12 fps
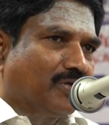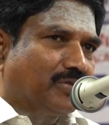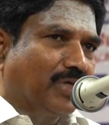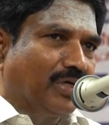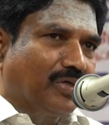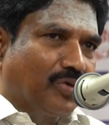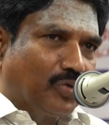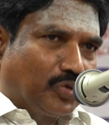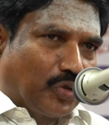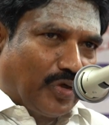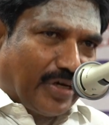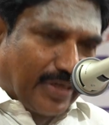சங்
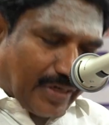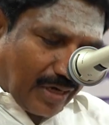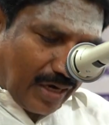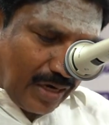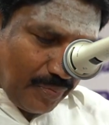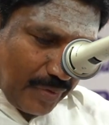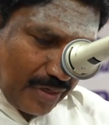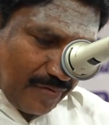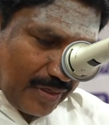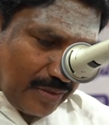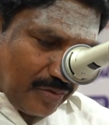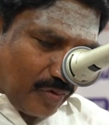ரூசோ என்கின்ற
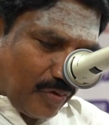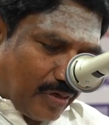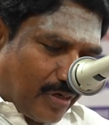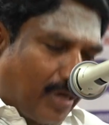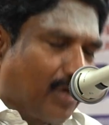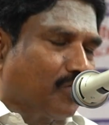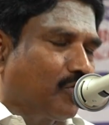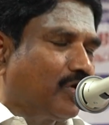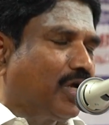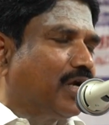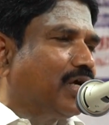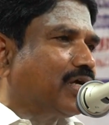ஆன்மீகவாதி தோன்றினார்
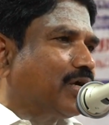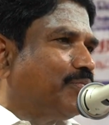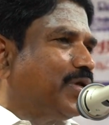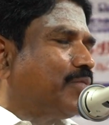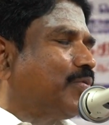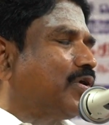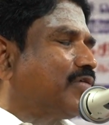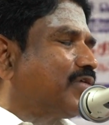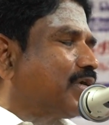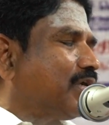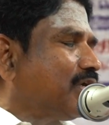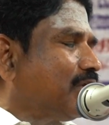குருநானா கபீர்
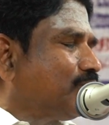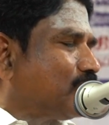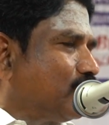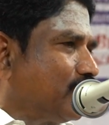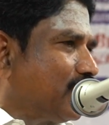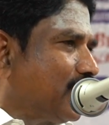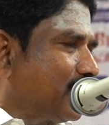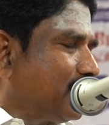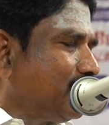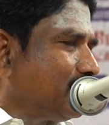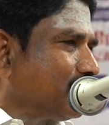போன்றவர்கள் எல்லாம் தோன்றினார்கள்